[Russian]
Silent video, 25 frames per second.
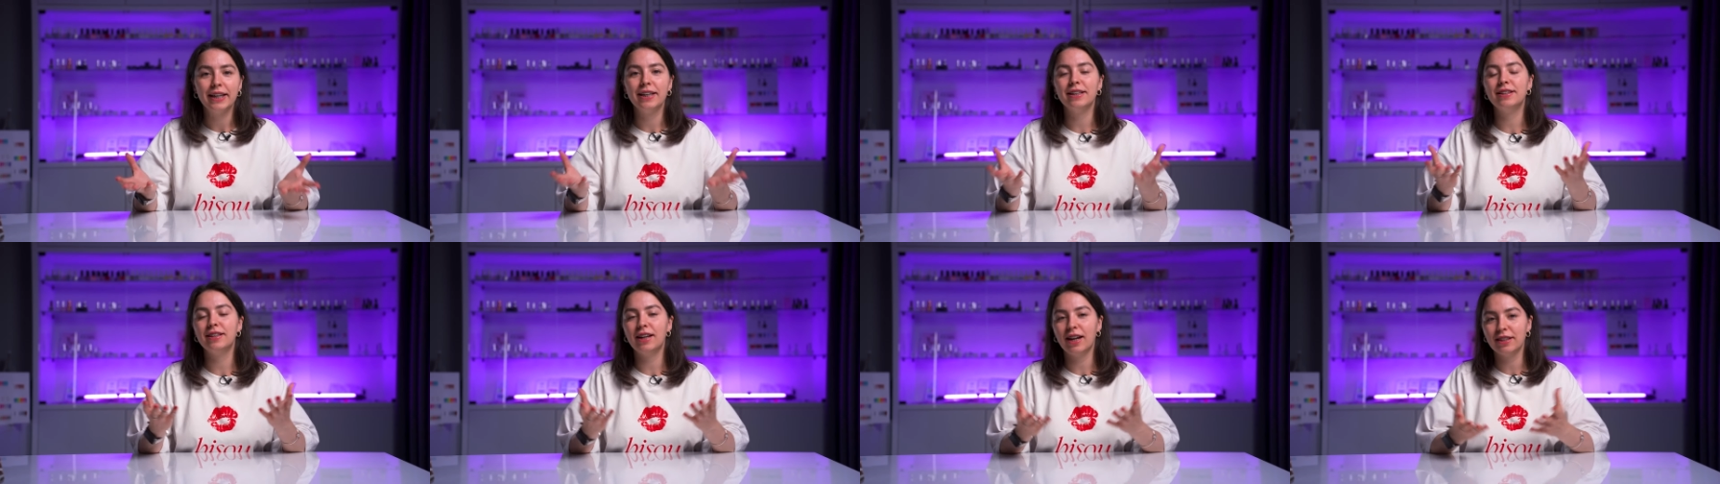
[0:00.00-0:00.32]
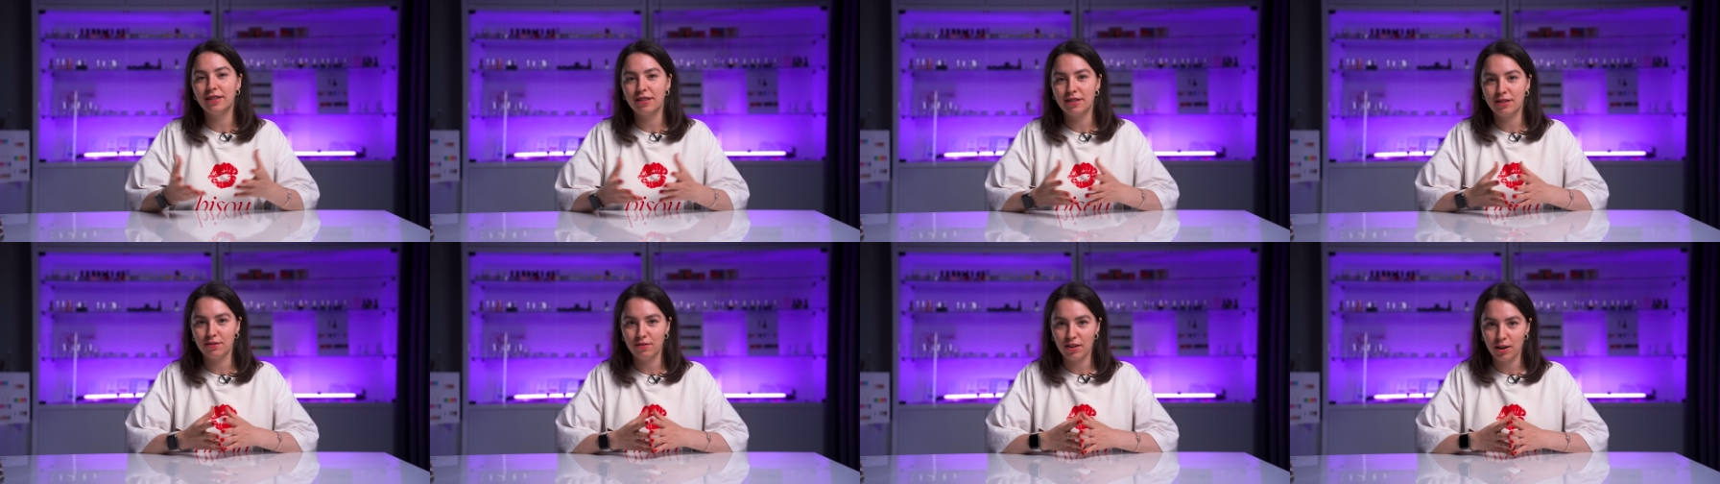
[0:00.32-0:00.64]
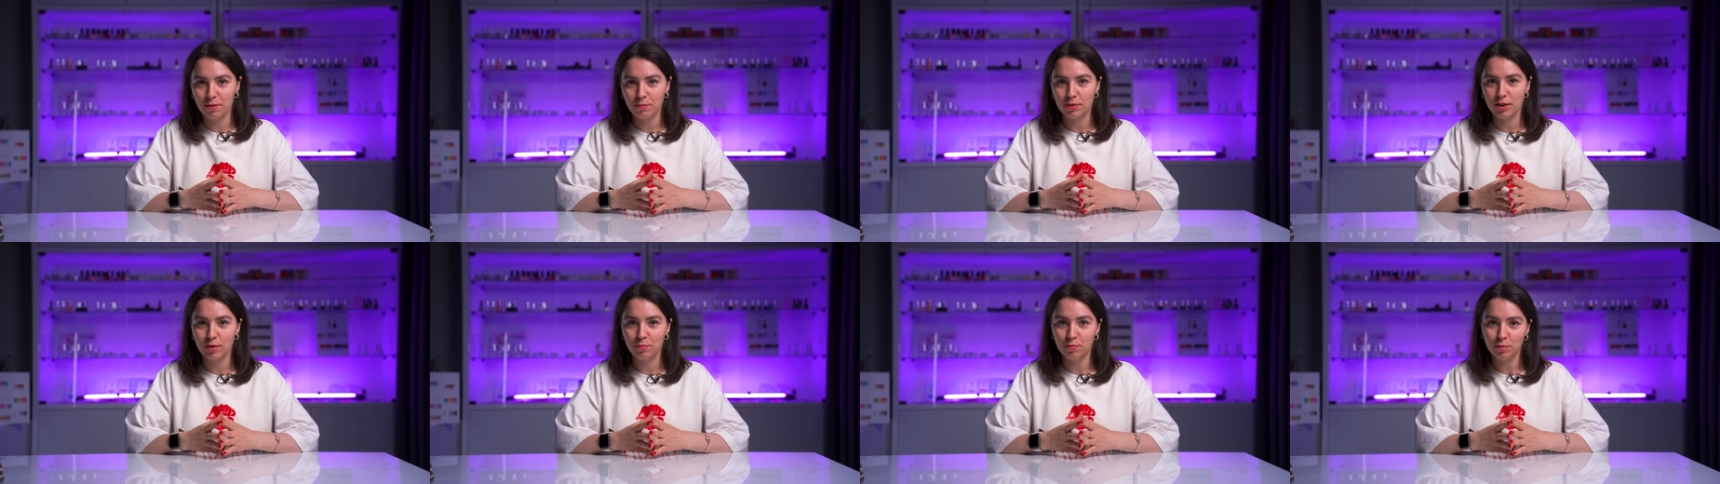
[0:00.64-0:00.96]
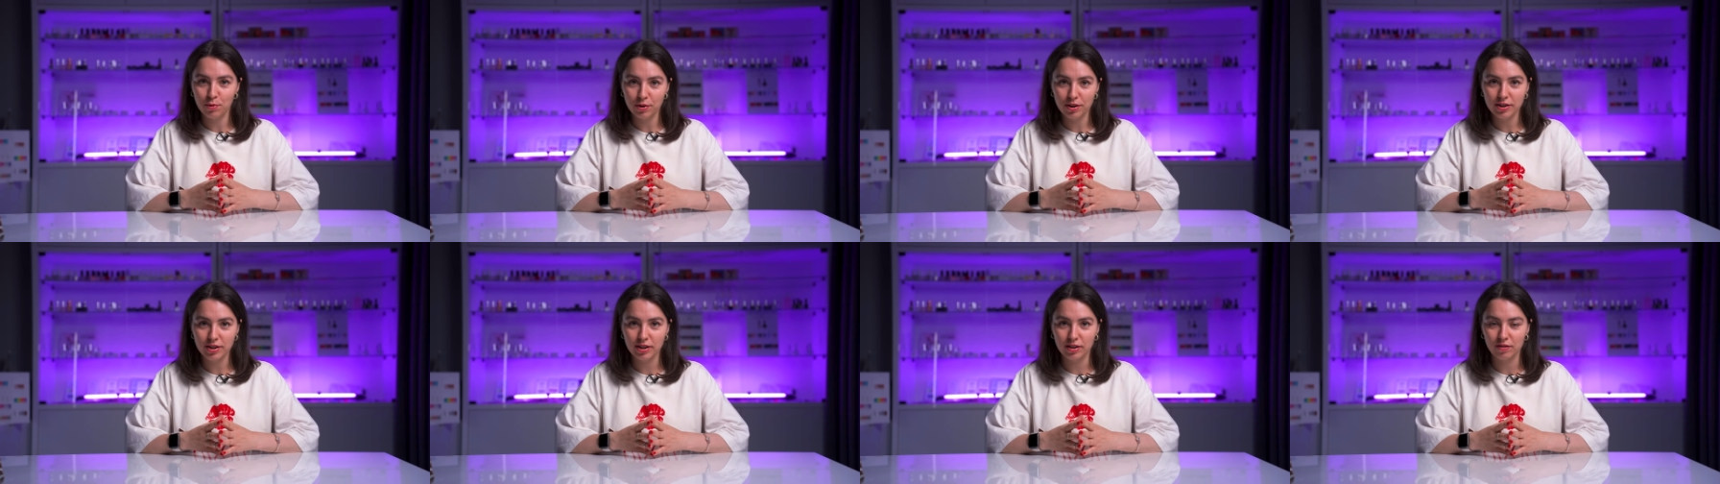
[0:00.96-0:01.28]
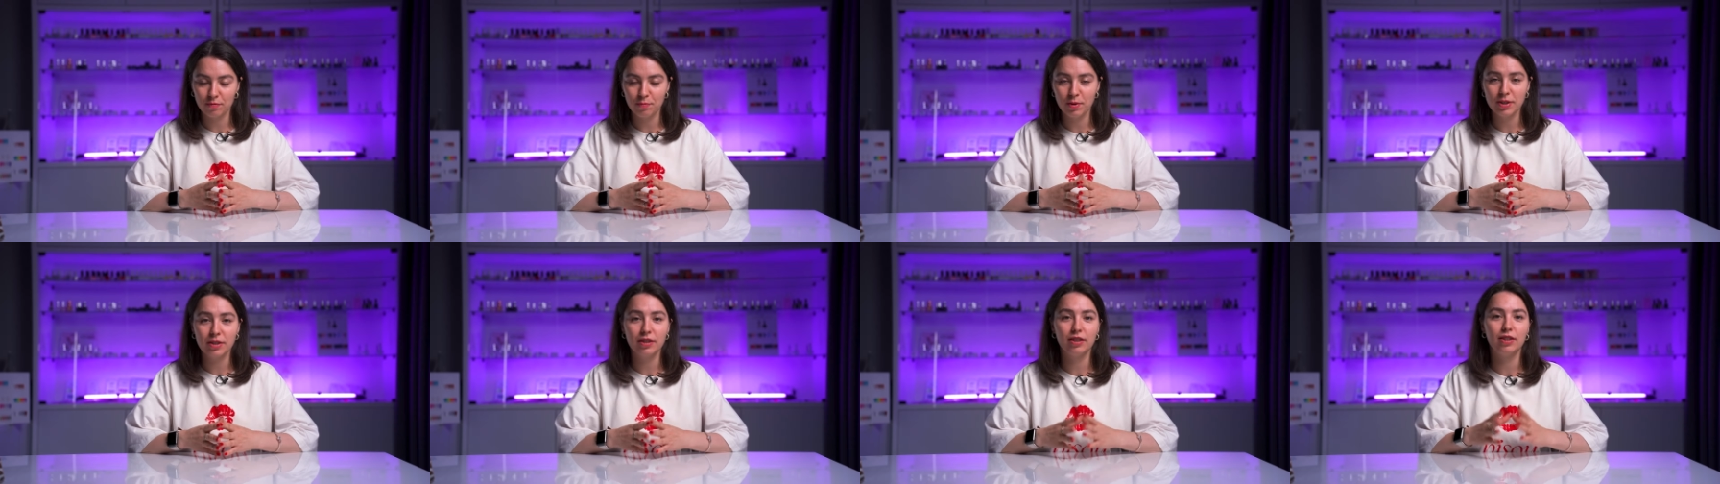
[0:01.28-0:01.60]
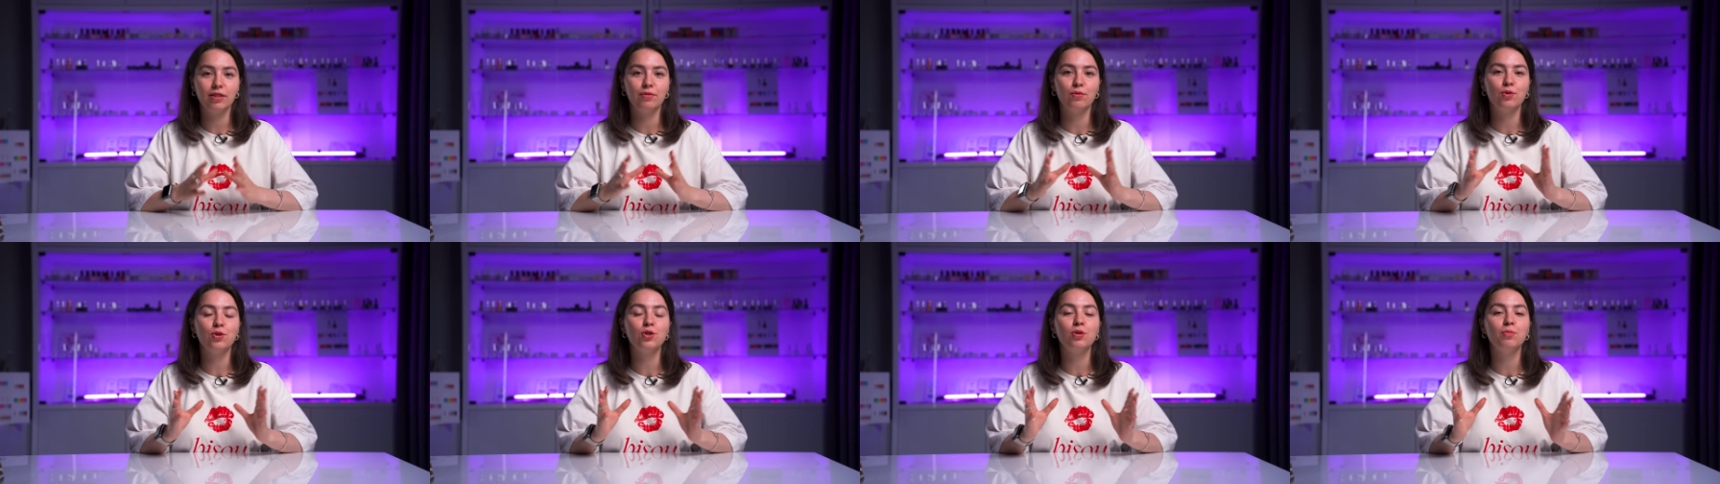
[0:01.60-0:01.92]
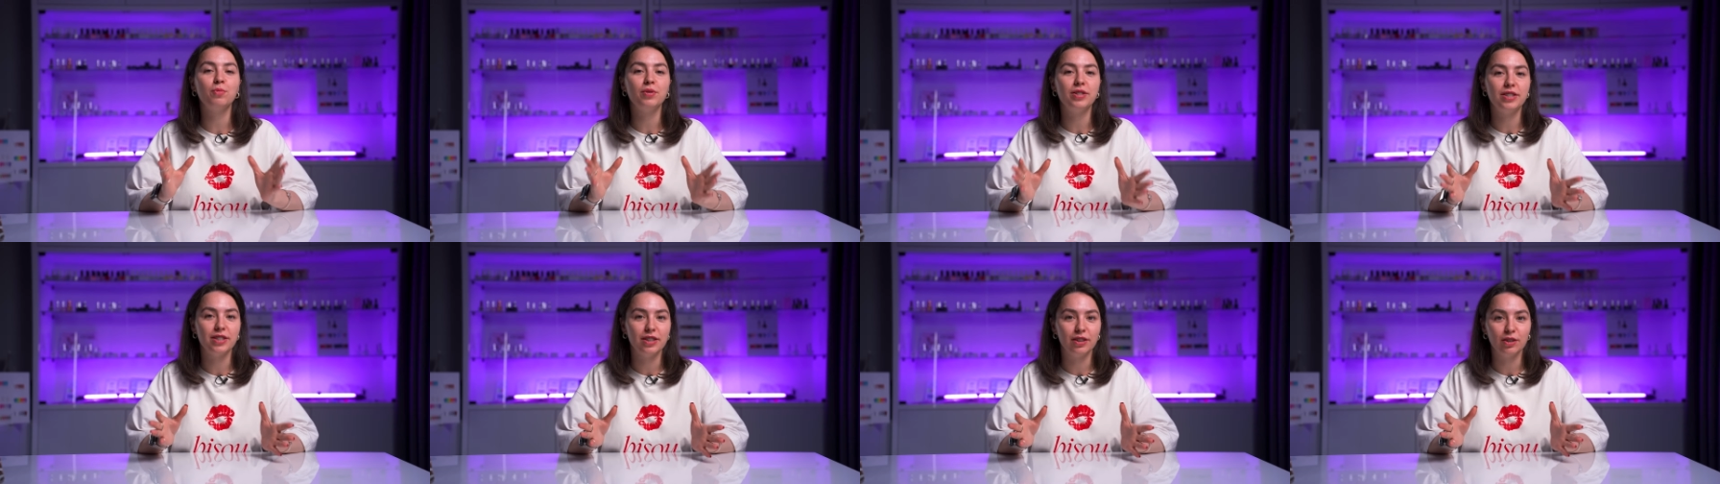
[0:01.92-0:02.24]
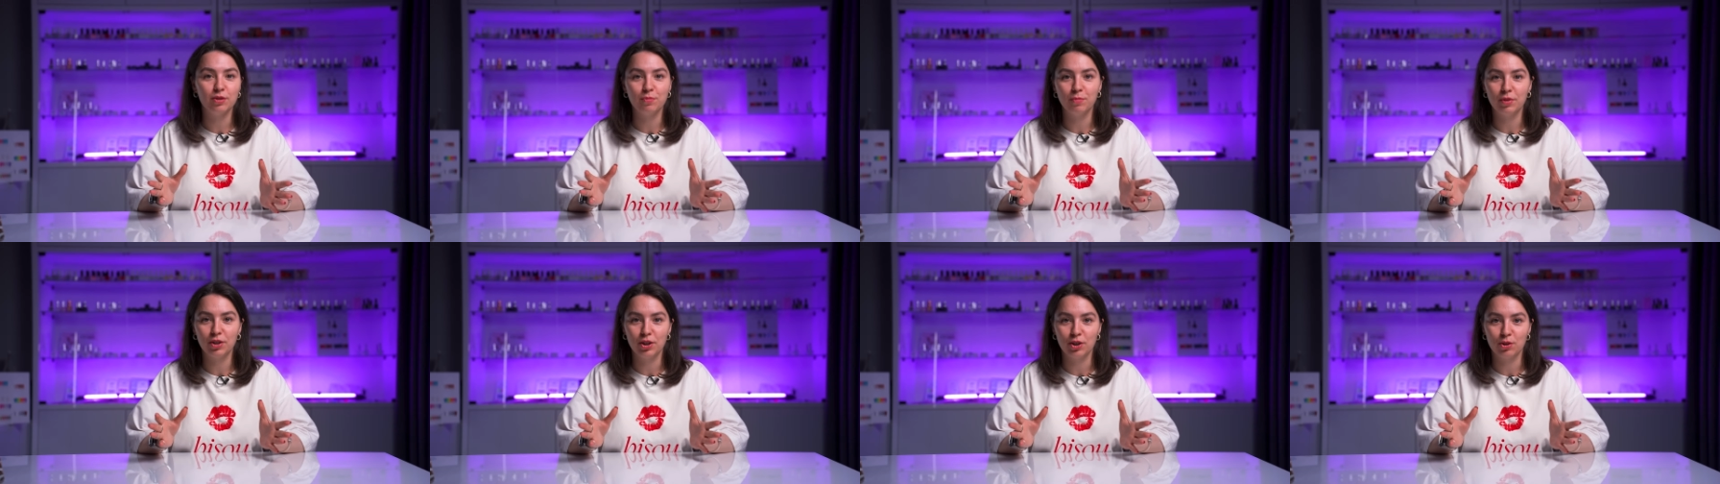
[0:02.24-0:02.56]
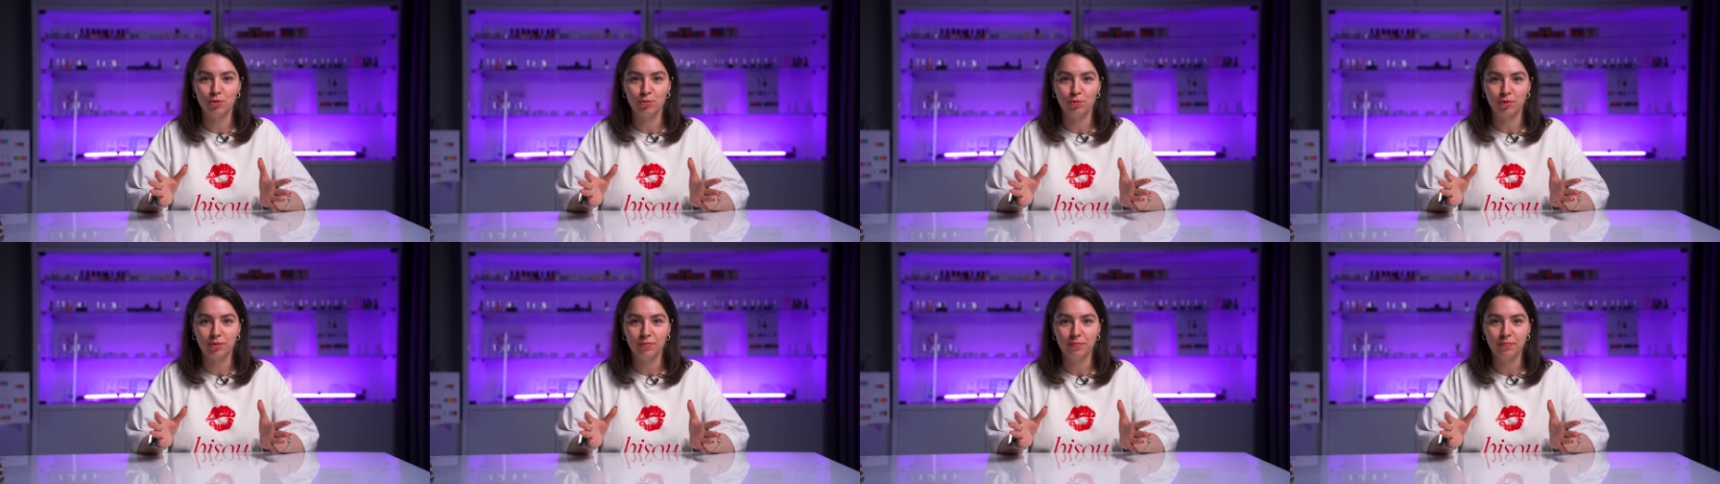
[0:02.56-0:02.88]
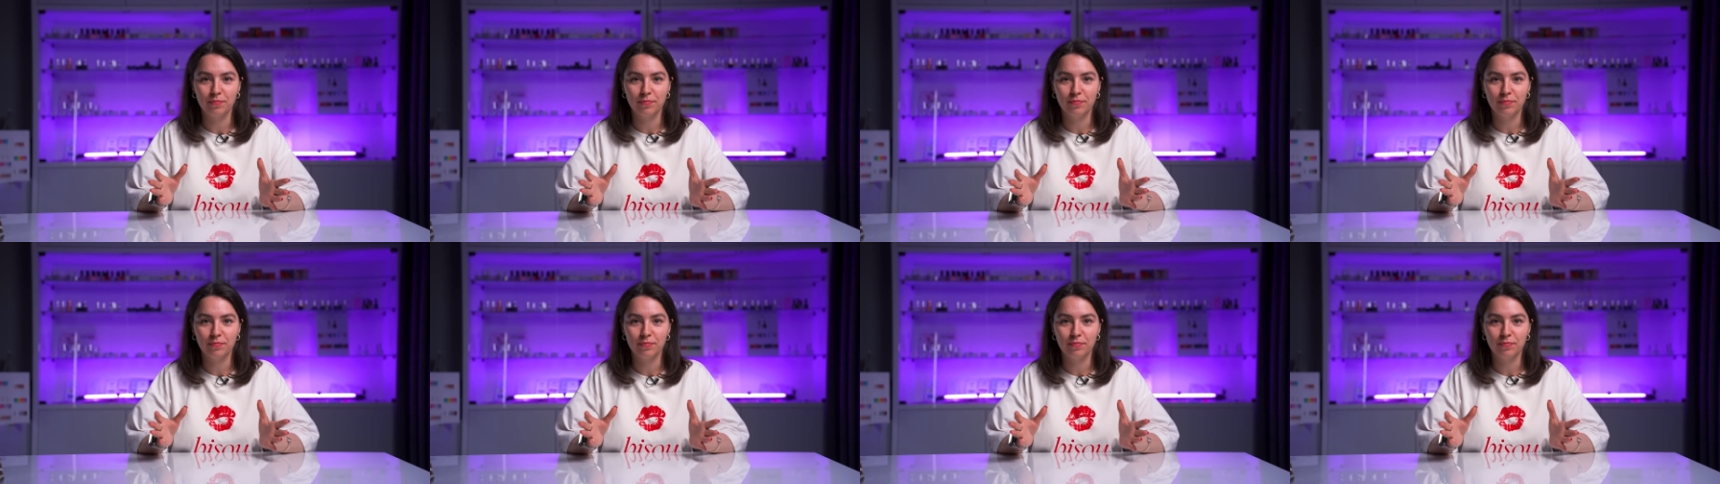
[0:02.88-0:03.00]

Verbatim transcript: и тратите время на поиски вместо того, чтобы делать маникюр.